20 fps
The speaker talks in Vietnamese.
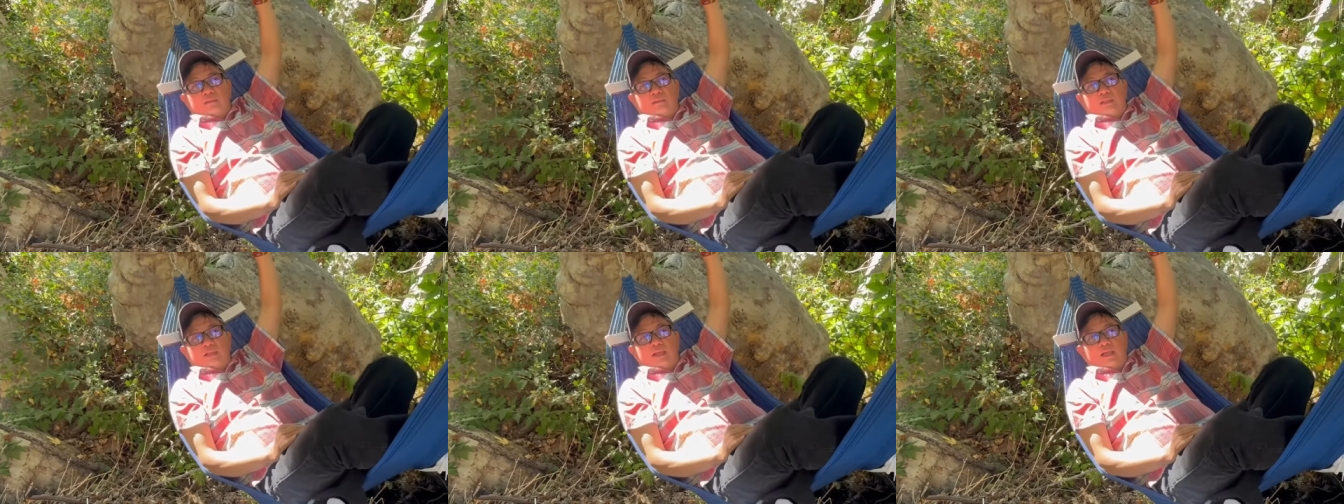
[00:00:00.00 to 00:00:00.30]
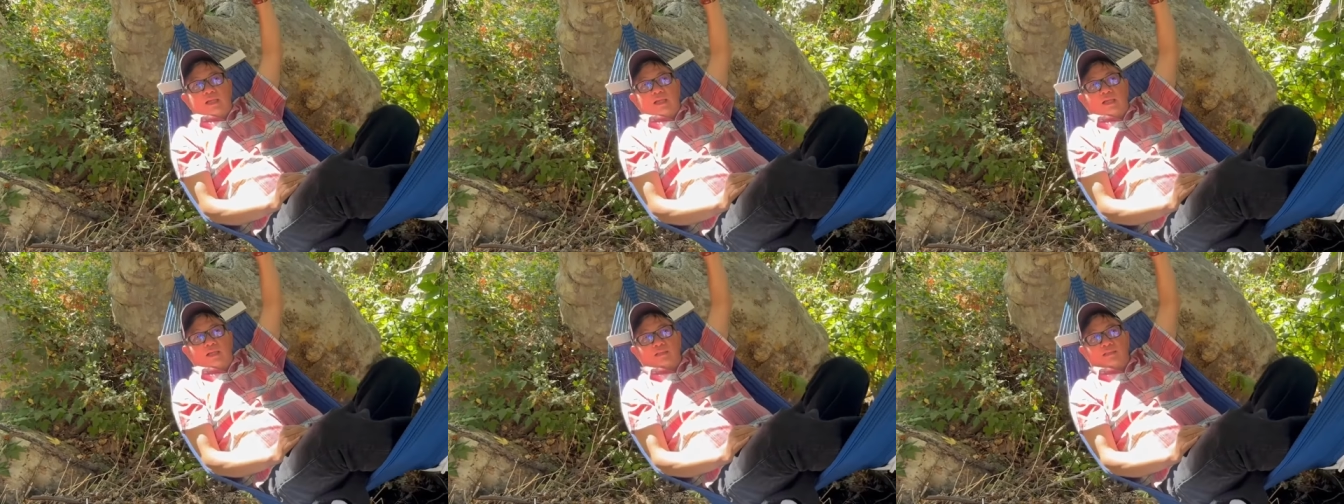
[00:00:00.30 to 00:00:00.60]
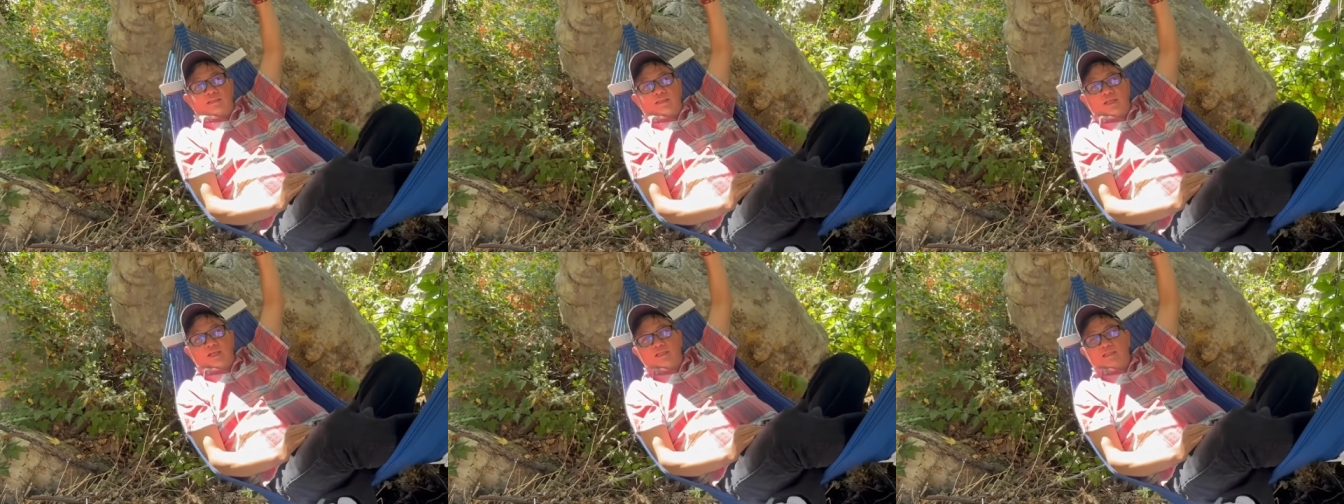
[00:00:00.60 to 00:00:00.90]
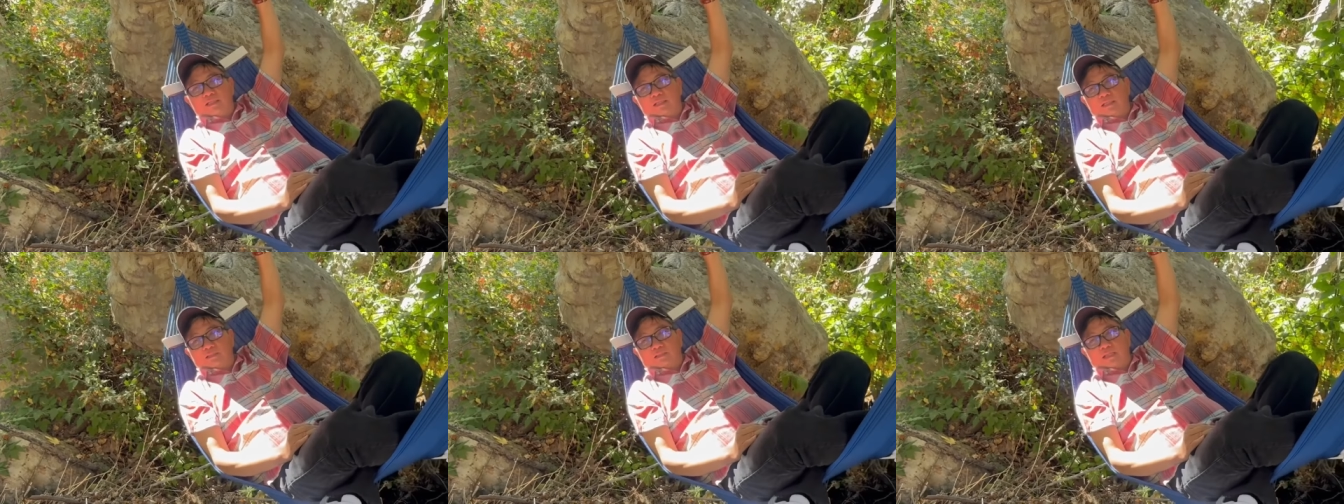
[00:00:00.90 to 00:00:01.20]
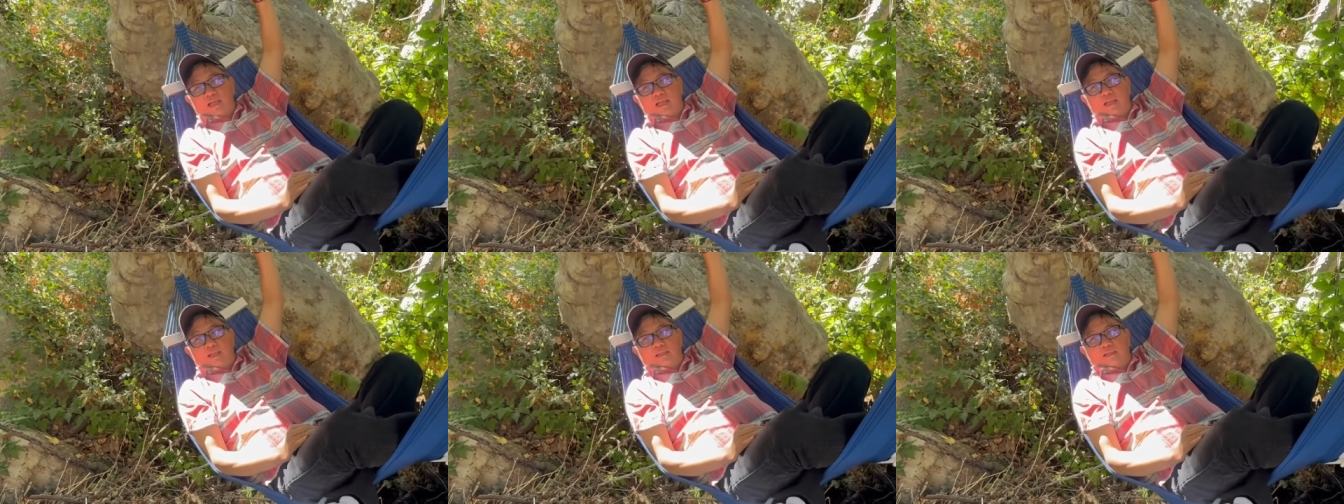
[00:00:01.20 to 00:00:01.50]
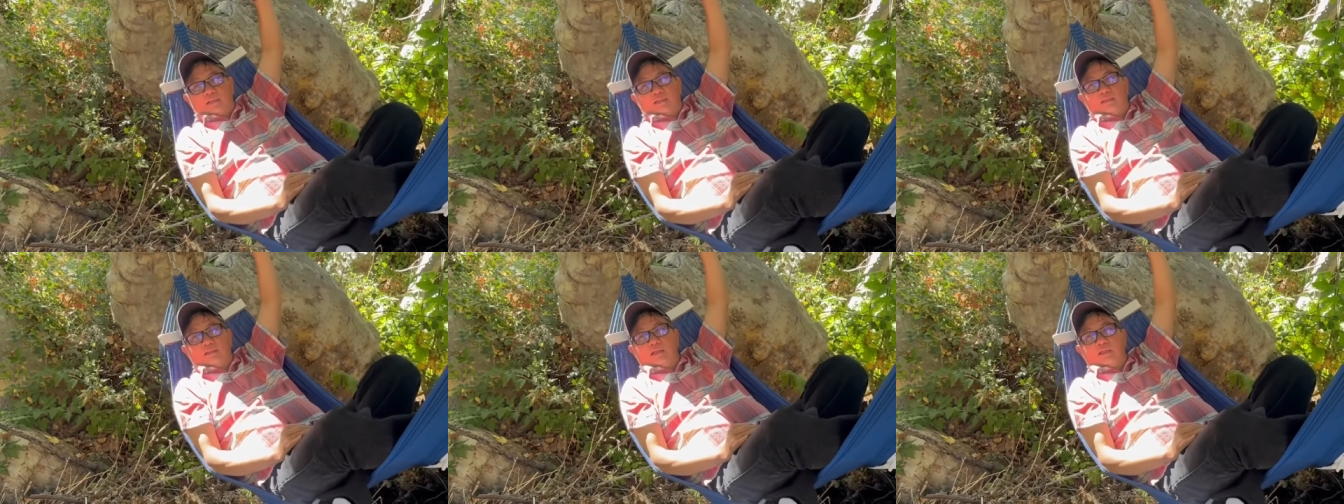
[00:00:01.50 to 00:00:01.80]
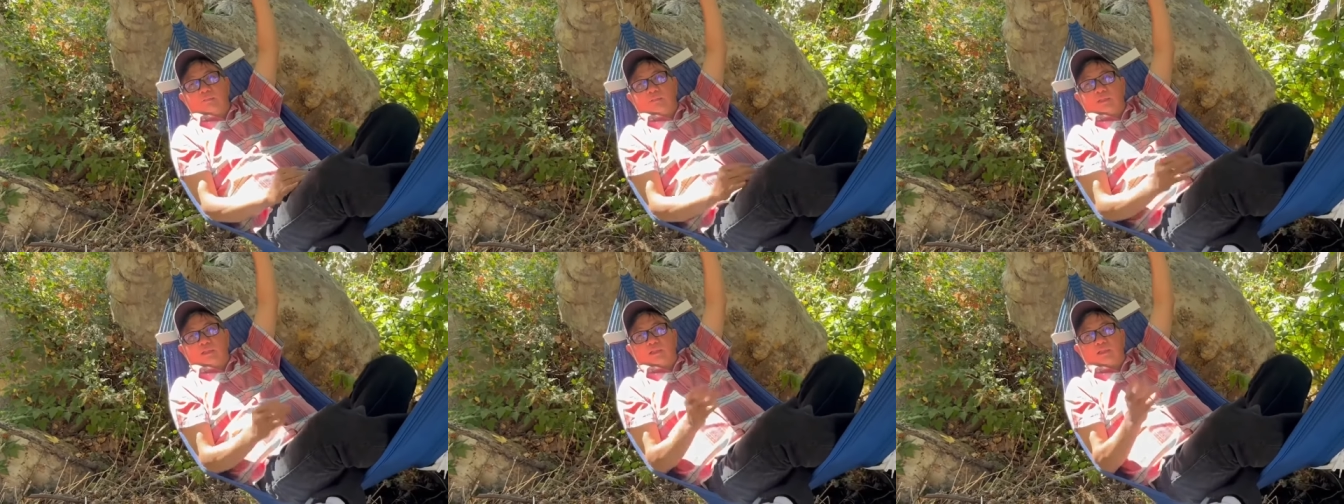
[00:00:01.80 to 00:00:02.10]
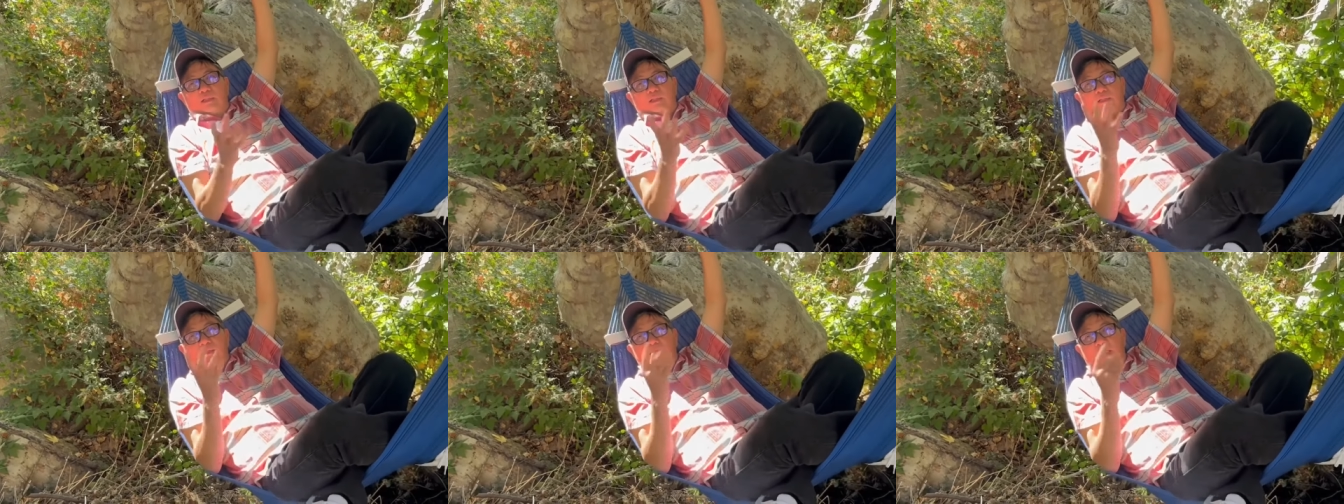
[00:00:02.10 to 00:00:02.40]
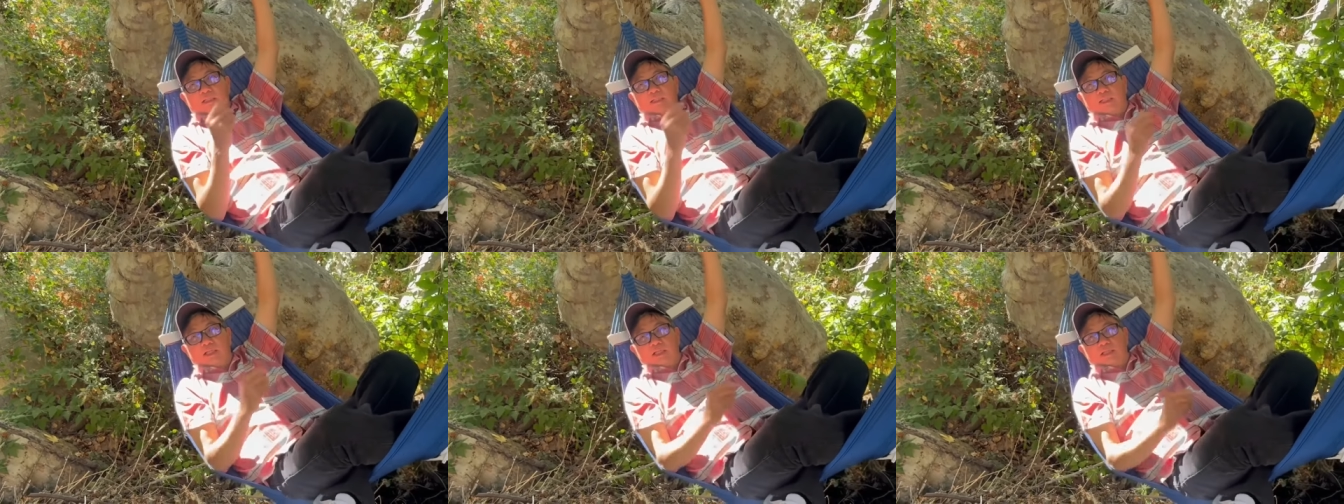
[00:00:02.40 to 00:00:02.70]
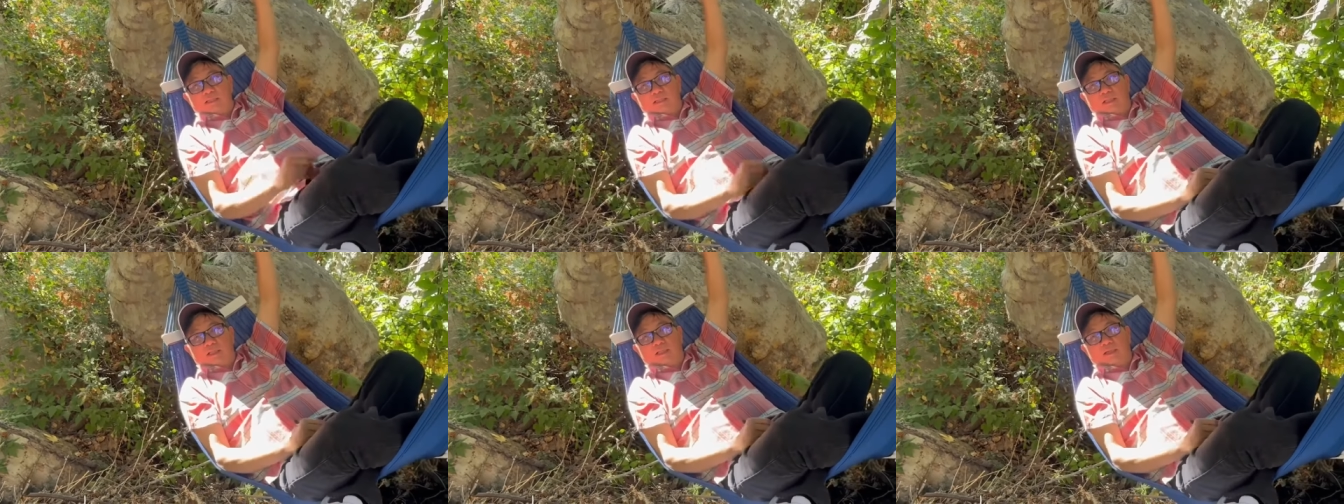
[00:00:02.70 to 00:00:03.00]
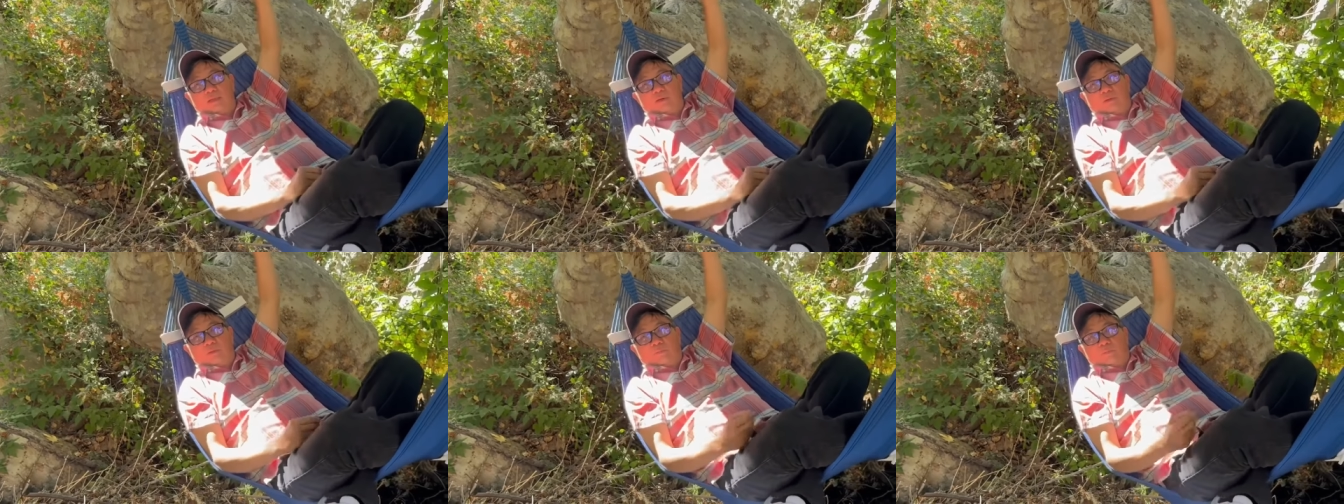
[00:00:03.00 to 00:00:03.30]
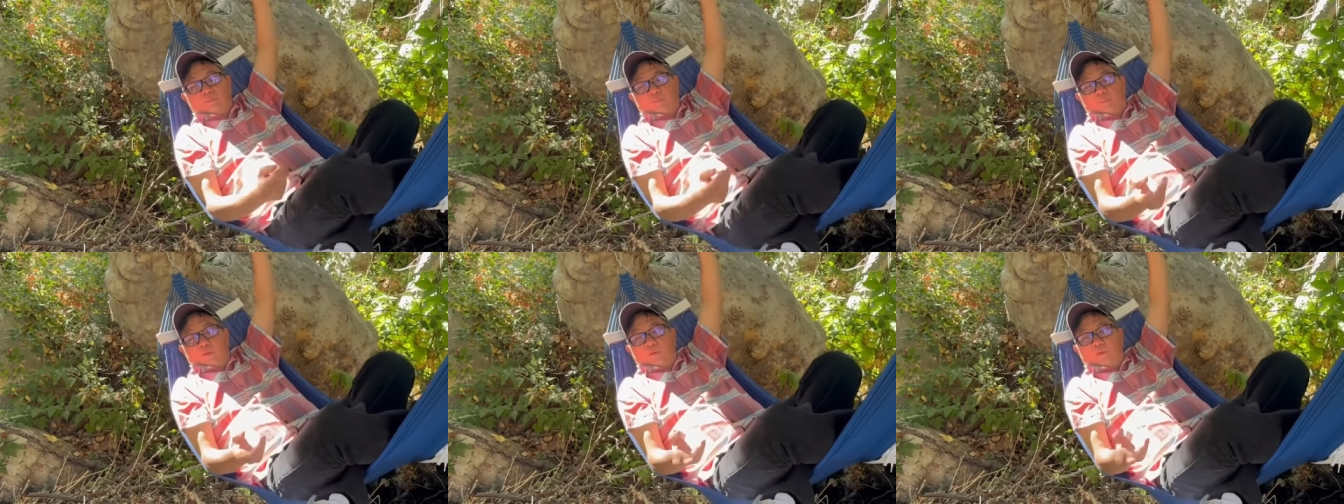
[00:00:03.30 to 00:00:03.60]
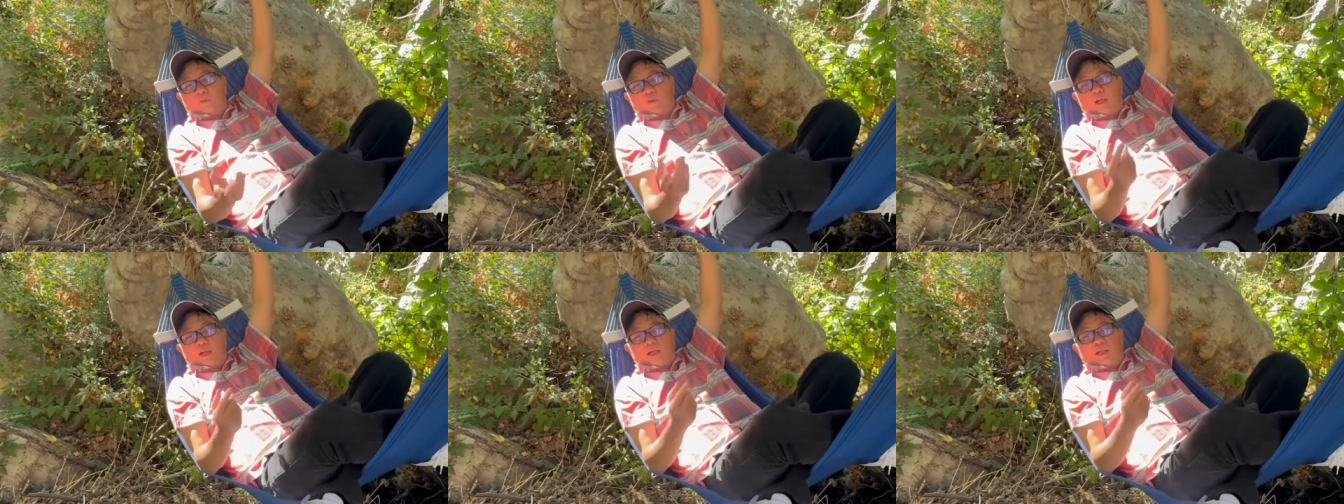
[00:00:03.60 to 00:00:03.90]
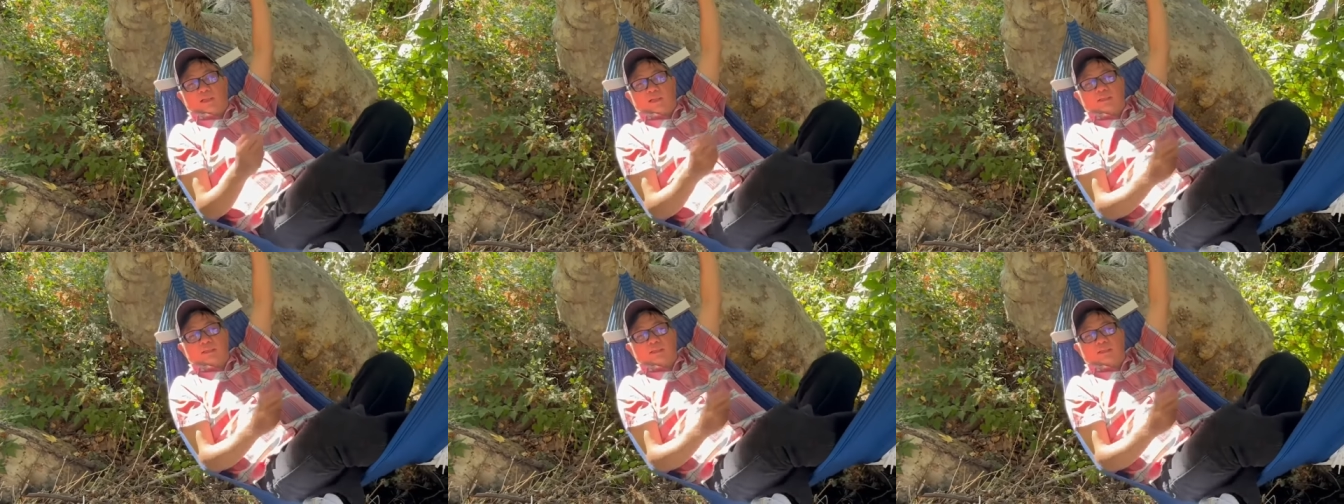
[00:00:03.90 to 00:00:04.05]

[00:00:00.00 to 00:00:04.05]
và dễ xuyên tạc nếu mà người có chánh kiến sẽ hiểu ủa